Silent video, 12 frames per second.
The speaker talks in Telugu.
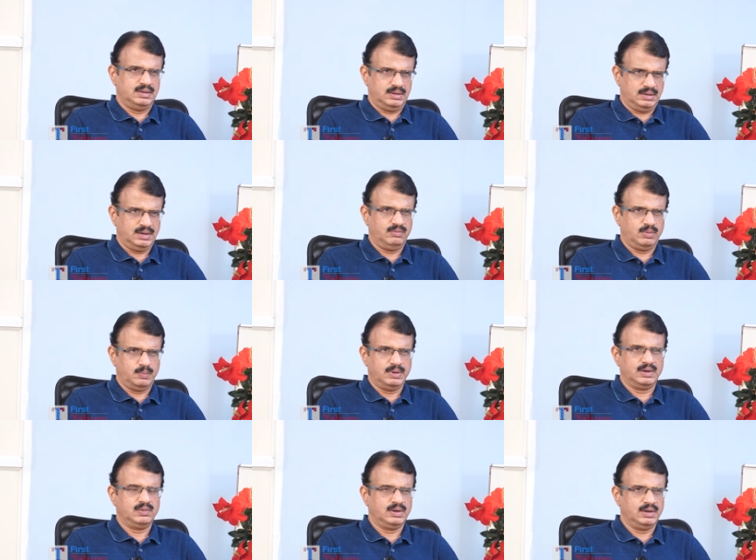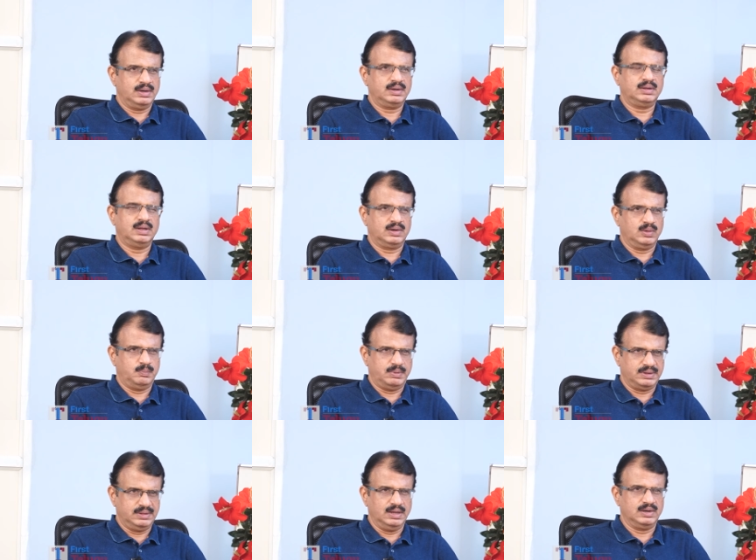అనే విమానంలో వెళ్ళారు దాంట్లో
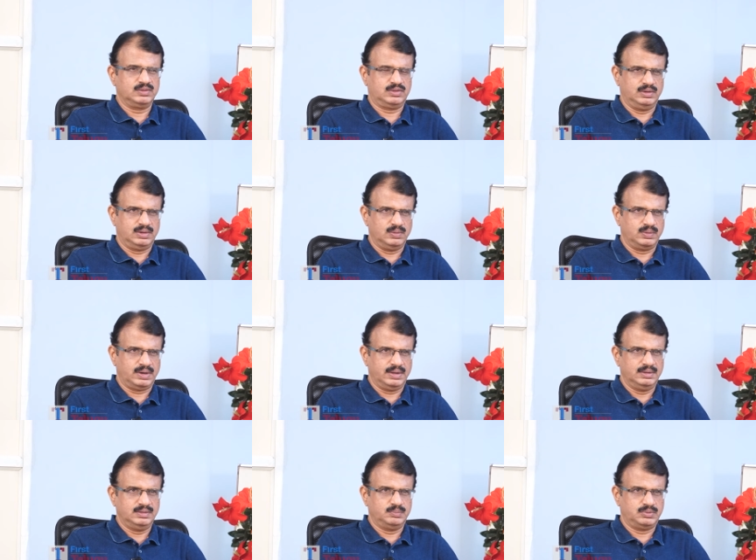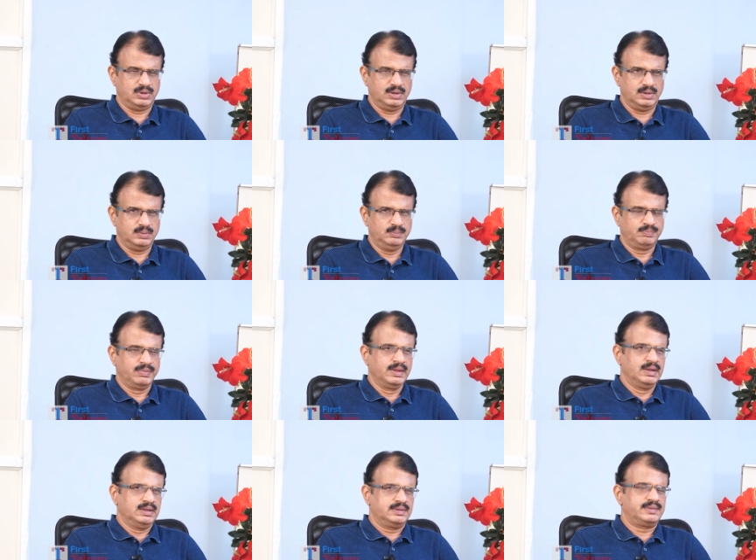పద్నాలుగు సీట్లు ఉంటాయని చెప్తున్నారు
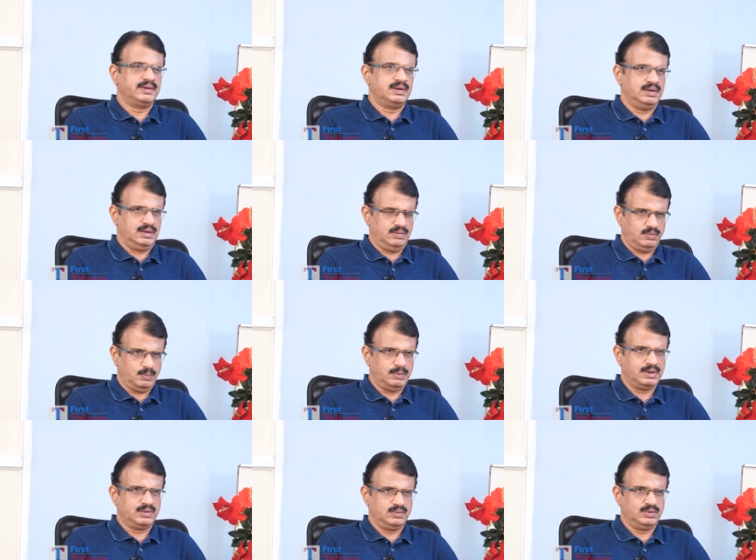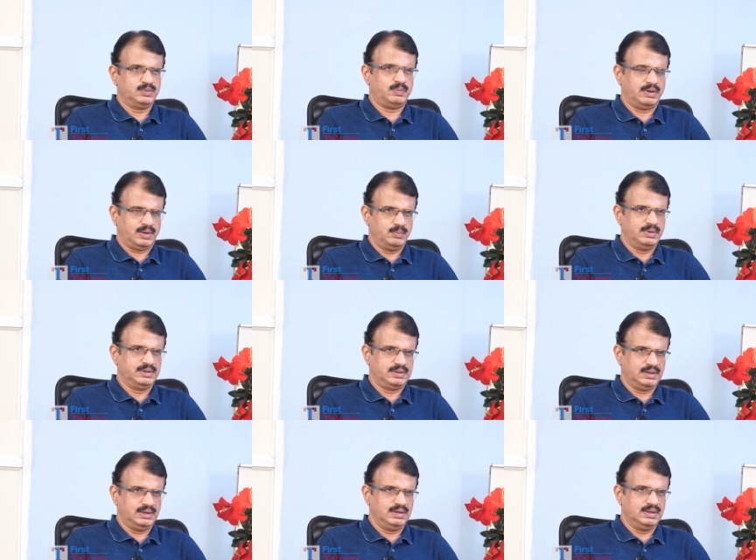సరే ఆ విమానం గురించి పక్కన
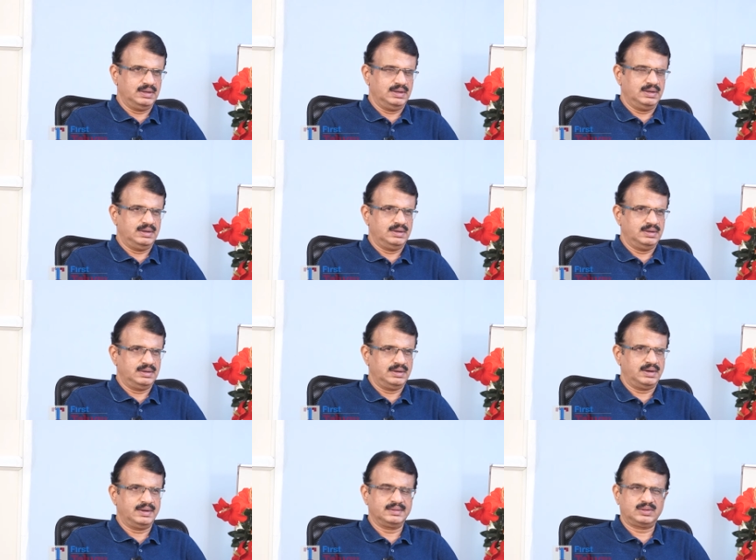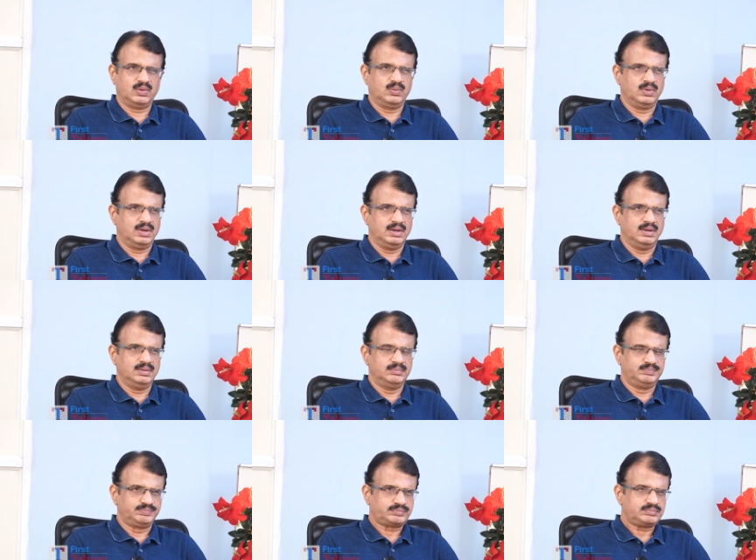పెడితే నిన్నంతా కూడా
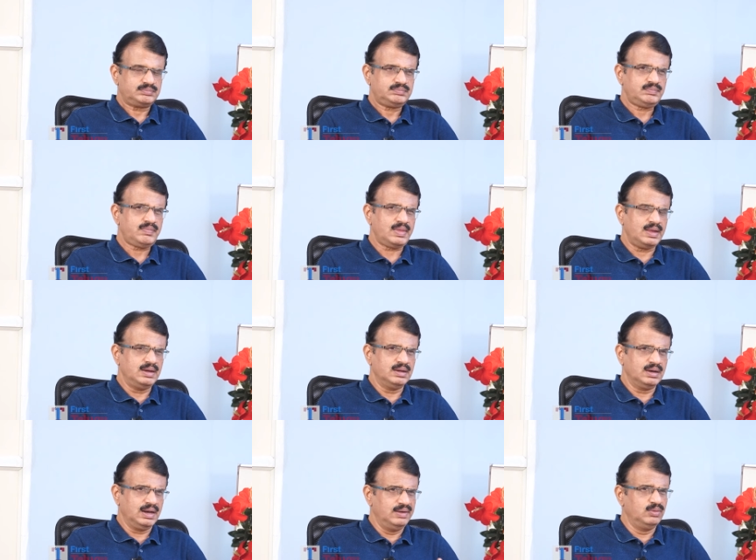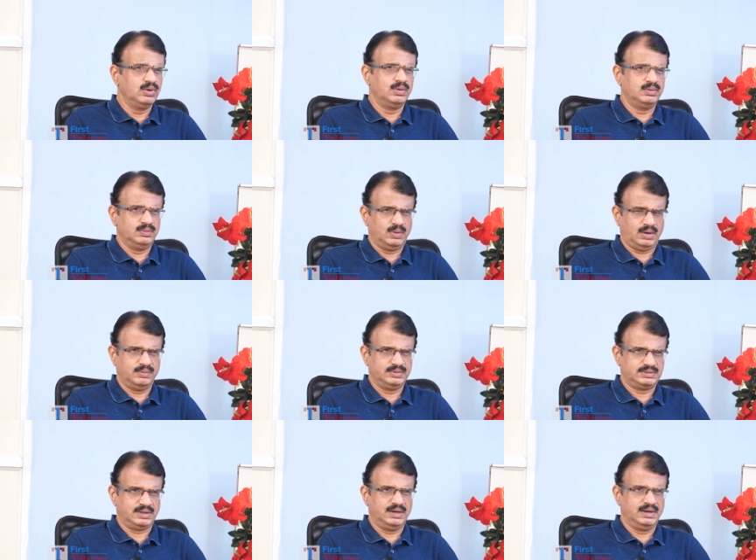లైవ్లో ఒక
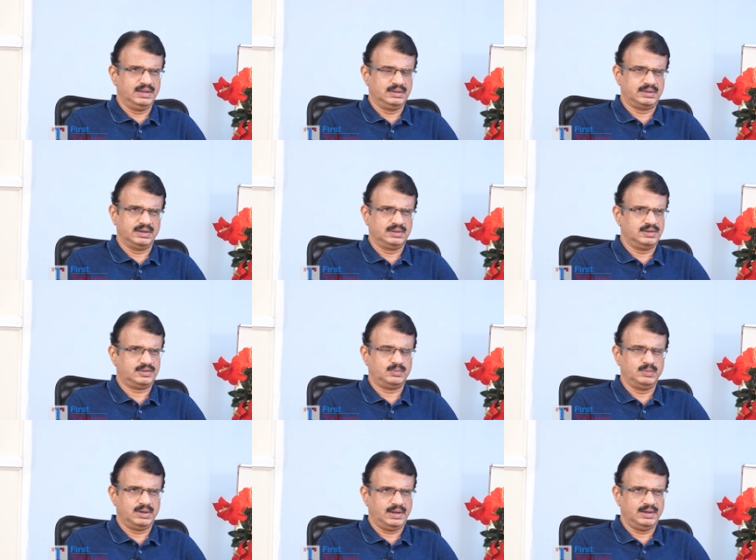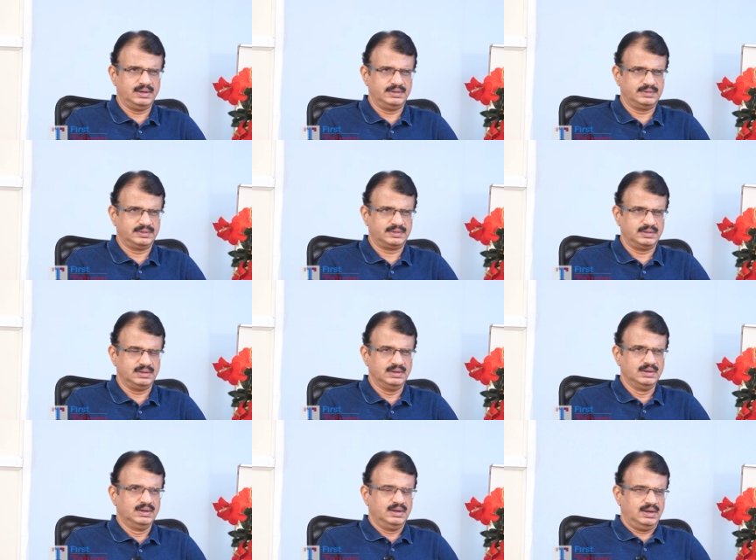విషయాన్ని తెలుగుదేశం మీడియా హైలైట్ చేసింది
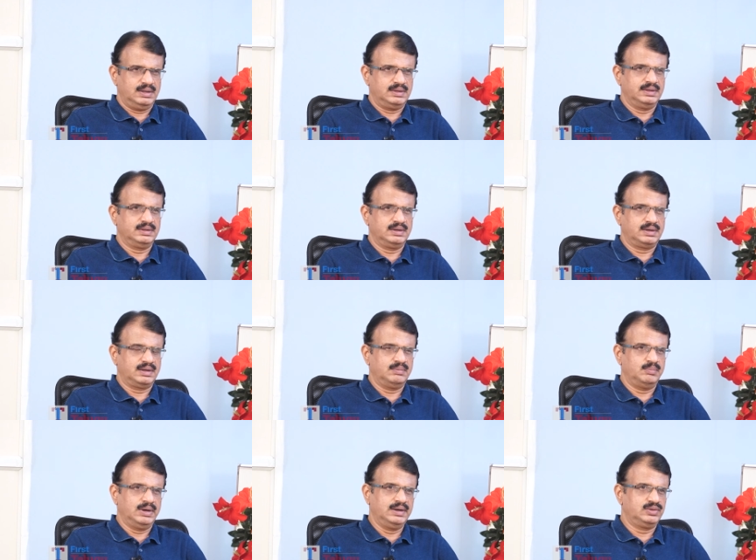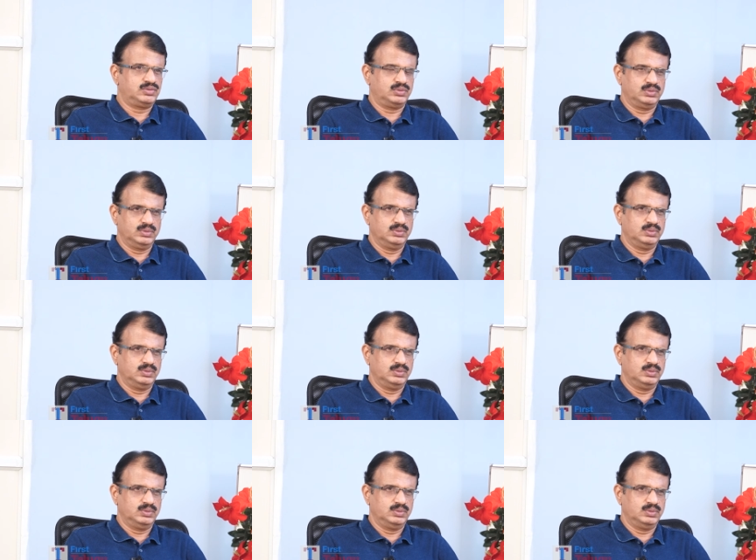అదేంటంటే మళ్ళీ చూడు